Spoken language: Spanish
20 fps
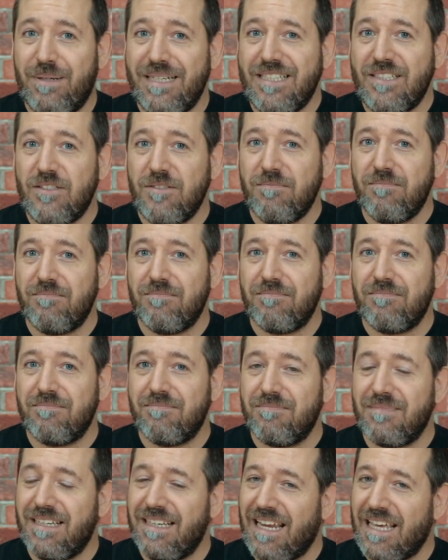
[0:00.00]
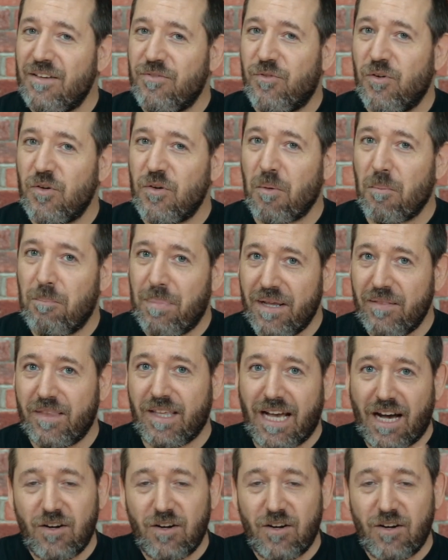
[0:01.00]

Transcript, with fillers: Pero el iPhone vende.